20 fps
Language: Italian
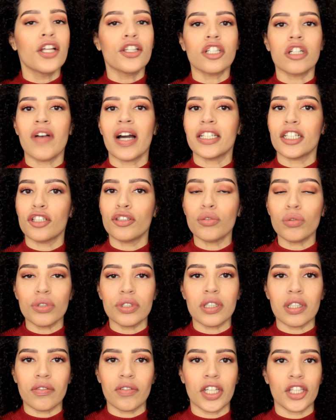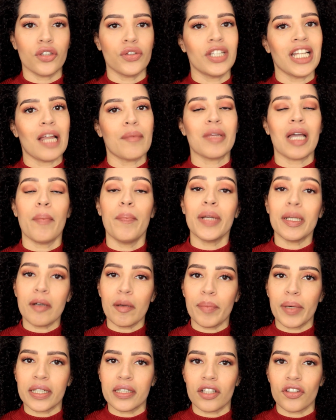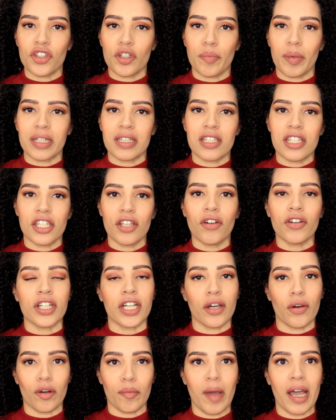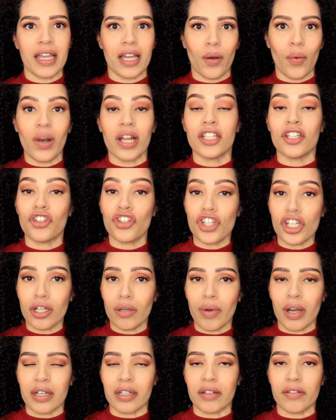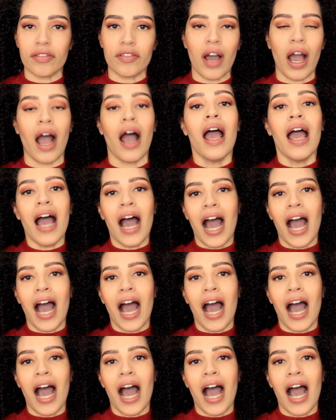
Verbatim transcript: trovate tutti tutti i video della mia prima partecipazione che ormai è quella di 5 anni fa